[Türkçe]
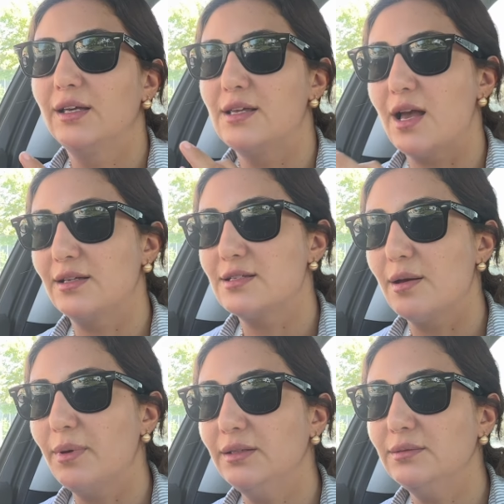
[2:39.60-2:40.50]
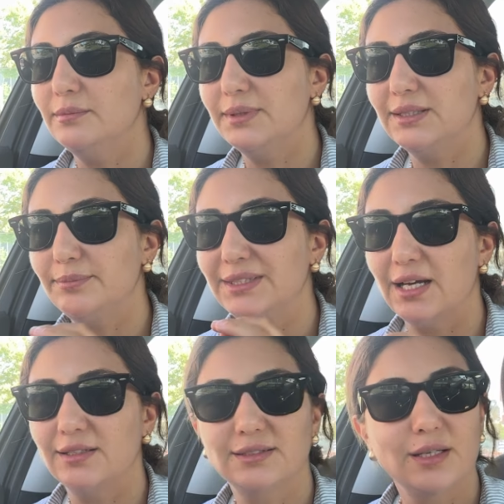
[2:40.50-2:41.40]
Yani zaman bir bir
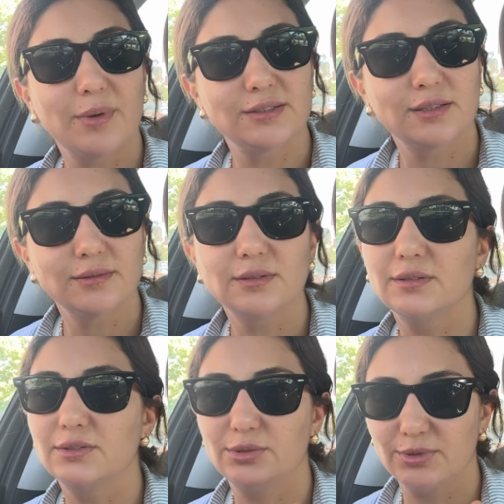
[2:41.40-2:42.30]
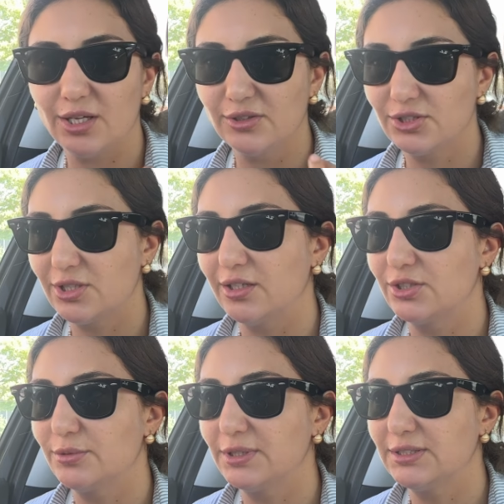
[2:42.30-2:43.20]
tanesinde bazen şimdi yanlış da
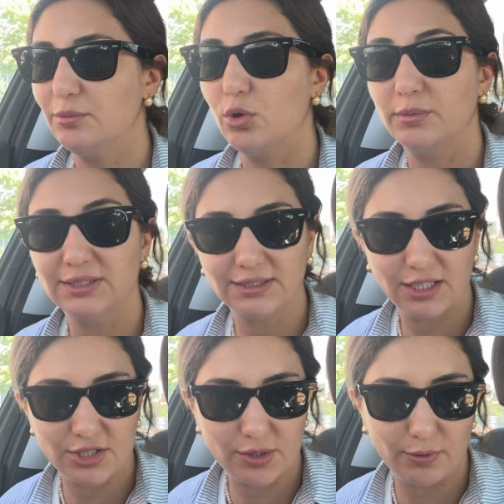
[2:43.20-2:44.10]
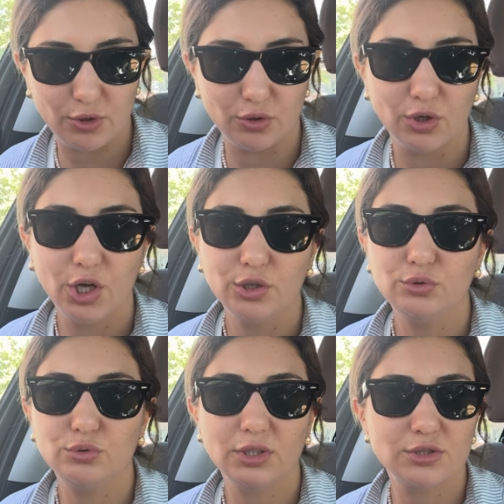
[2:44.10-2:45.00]
anlaşılmak istemiyorum. Hızlı geçebiliyor.
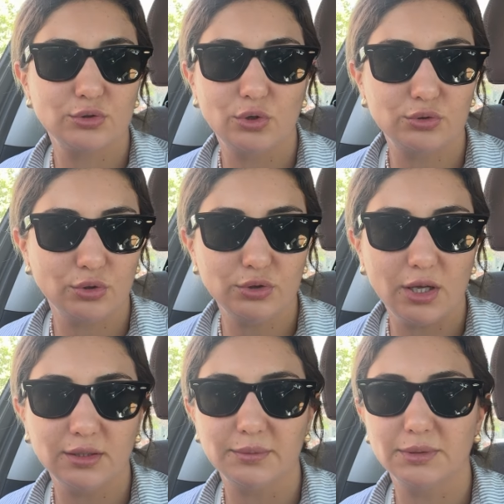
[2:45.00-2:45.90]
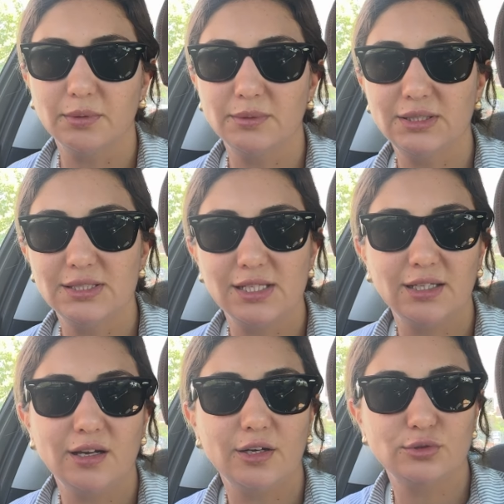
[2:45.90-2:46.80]
Duru nasıl dört oldu anlamadım. Ama
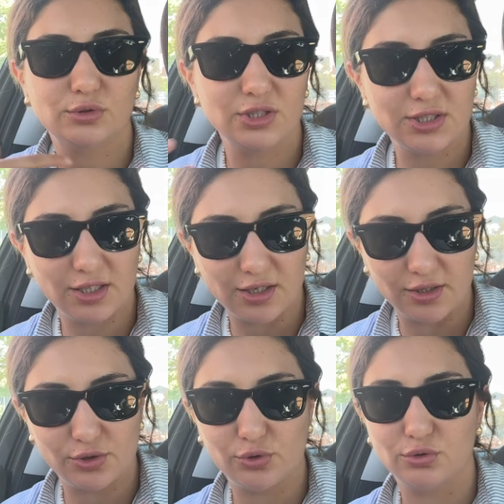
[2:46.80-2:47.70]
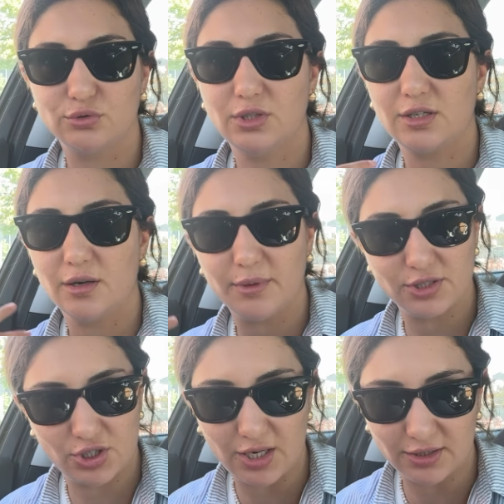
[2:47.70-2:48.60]
ikizlerde aynı süreci tekrar yaşıyorsun. Tekrar
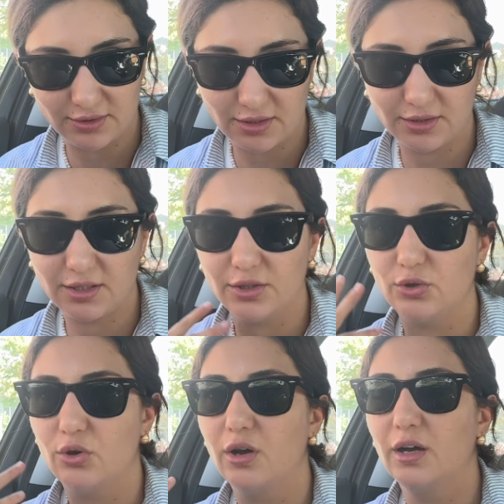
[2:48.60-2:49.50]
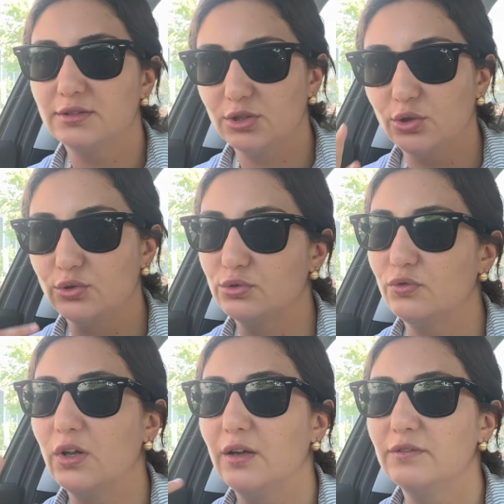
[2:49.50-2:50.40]
bazı şeyler tetikleniyor, hatırlıyorsun
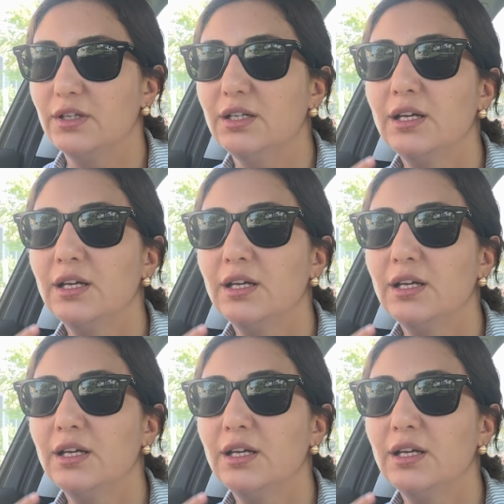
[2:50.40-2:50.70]
falan filan.